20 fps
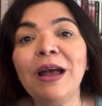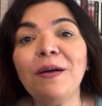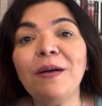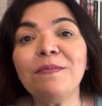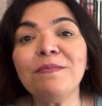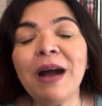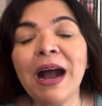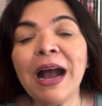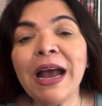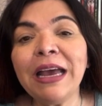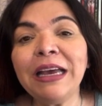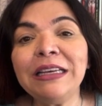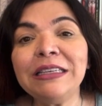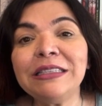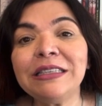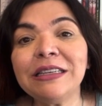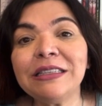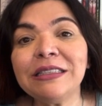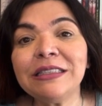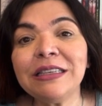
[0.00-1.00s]

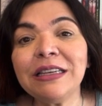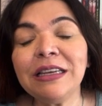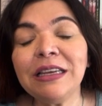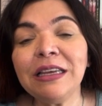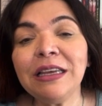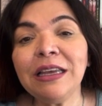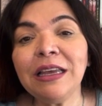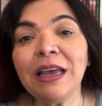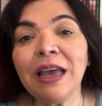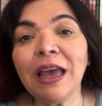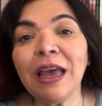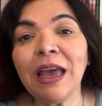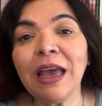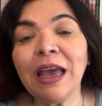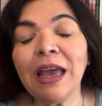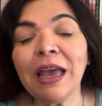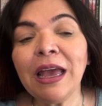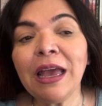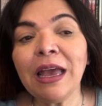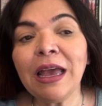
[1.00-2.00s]
Mas, assim,
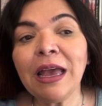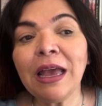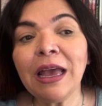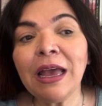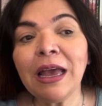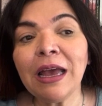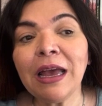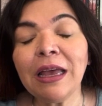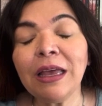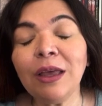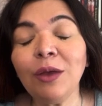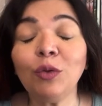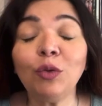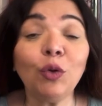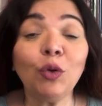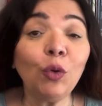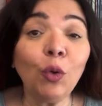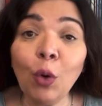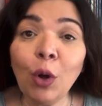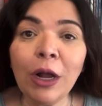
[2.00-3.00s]
é, eu
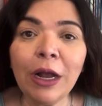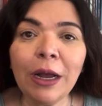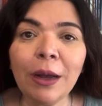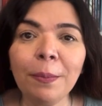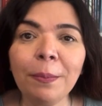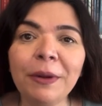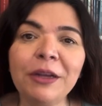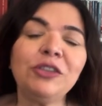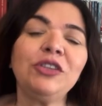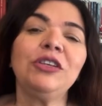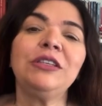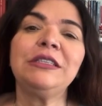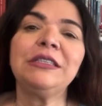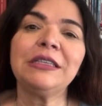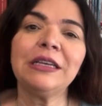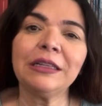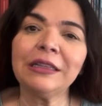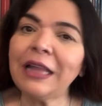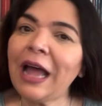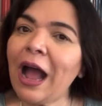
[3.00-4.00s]
tô louca para a gente
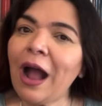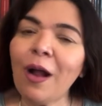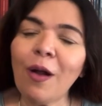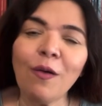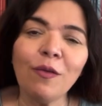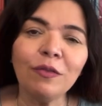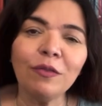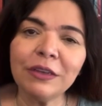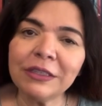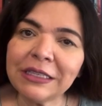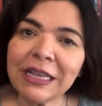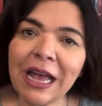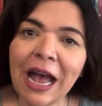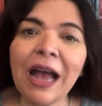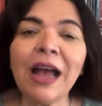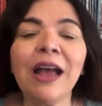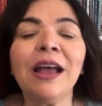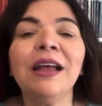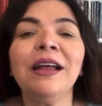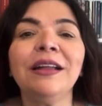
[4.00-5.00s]
sentar,
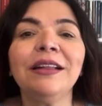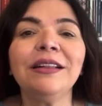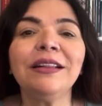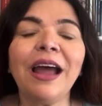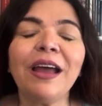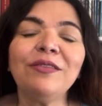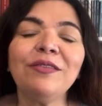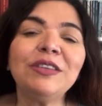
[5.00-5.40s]
conversar tá?